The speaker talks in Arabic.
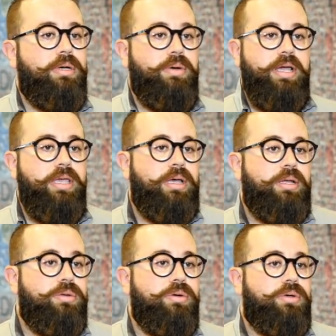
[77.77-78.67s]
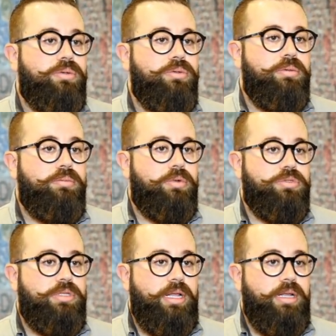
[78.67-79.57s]
او اي نوع علوم
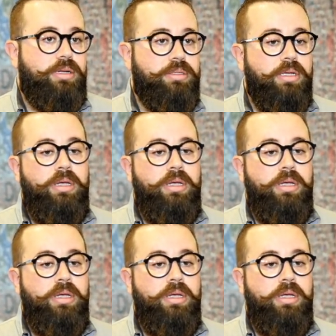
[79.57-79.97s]
موجوده على الارض